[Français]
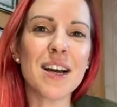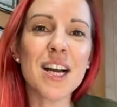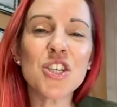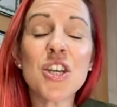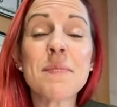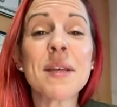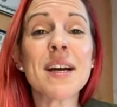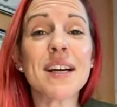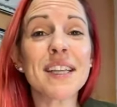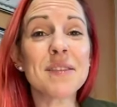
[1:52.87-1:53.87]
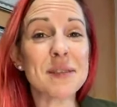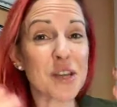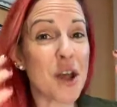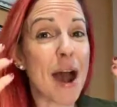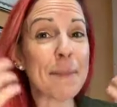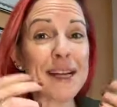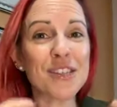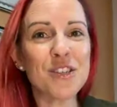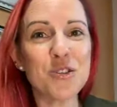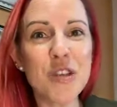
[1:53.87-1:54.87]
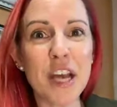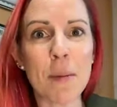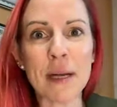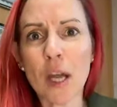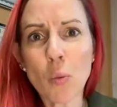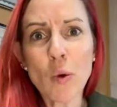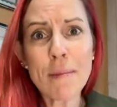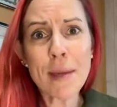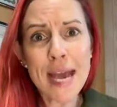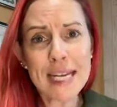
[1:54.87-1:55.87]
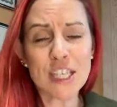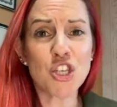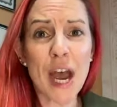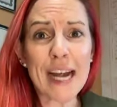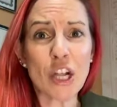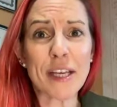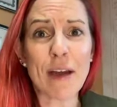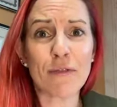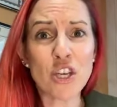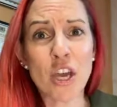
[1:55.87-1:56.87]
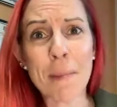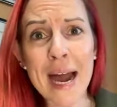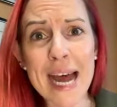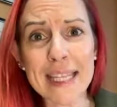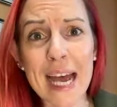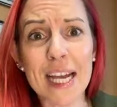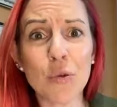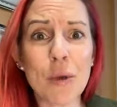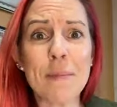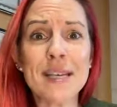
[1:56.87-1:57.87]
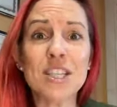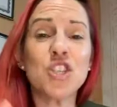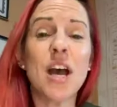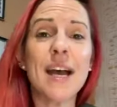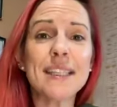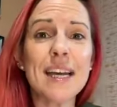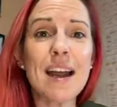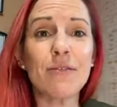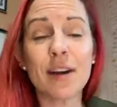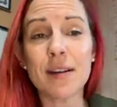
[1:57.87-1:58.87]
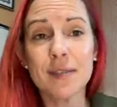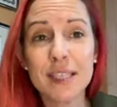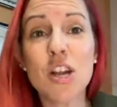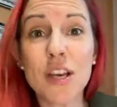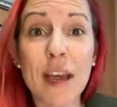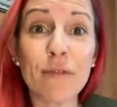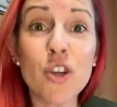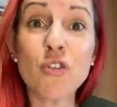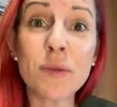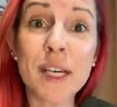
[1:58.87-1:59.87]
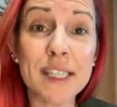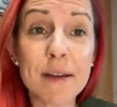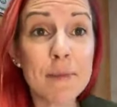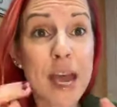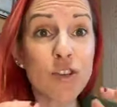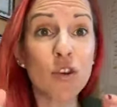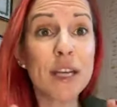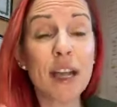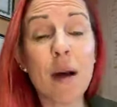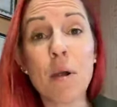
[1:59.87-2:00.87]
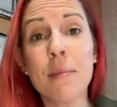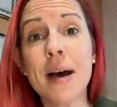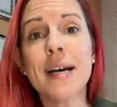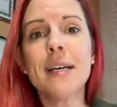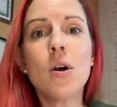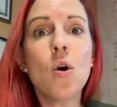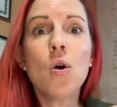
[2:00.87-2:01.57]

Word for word: Euh, quand j'ai bien encadré, c'est parce que après ça, j'ai eu des commentaires. Oui, mais si j'arrête le café, j'ai mal à la tête. Oui, mais si j'arrête de l'affaire, ah, tu sais, le café, je vais me sentir bien, je vais avoir des tremblements.